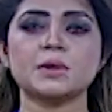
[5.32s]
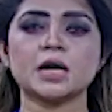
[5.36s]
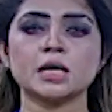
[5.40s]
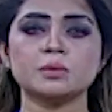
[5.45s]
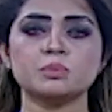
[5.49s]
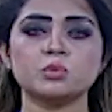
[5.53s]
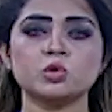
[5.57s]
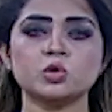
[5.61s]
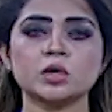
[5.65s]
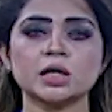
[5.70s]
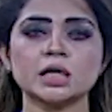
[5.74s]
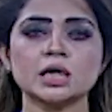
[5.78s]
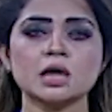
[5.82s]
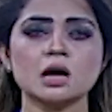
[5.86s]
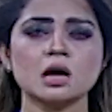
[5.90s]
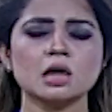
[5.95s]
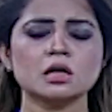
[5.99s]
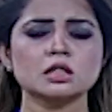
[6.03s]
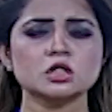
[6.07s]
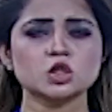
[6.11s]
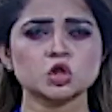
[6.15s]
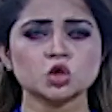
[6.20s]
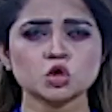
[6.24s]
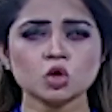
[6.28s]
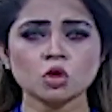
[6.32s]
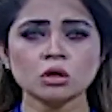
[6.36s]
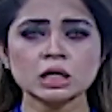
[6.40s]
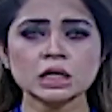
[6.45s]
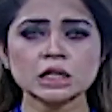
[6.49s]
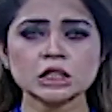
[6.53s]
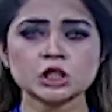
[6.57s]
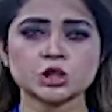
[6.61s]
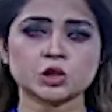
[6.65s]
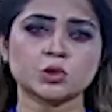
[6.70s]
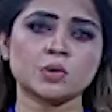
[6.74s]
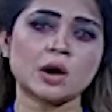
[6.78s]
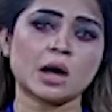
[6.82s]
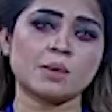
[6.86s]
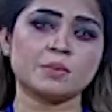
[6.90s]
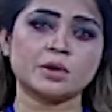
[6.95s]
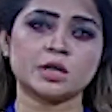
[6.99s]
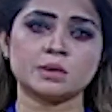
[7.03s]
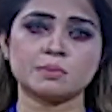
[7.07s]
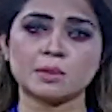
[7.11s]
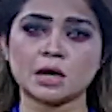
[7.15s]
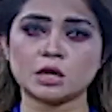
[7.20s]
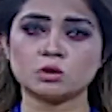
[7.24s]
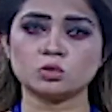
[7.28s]
মেহেরপুরের চল্লিশ
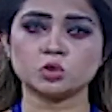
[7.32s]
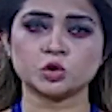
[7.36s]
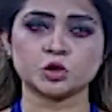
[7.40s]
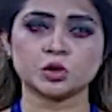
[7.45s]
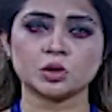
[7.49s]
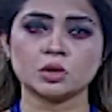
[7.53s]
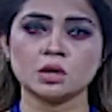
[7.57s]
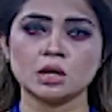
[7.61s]
গ্রামের মানুষ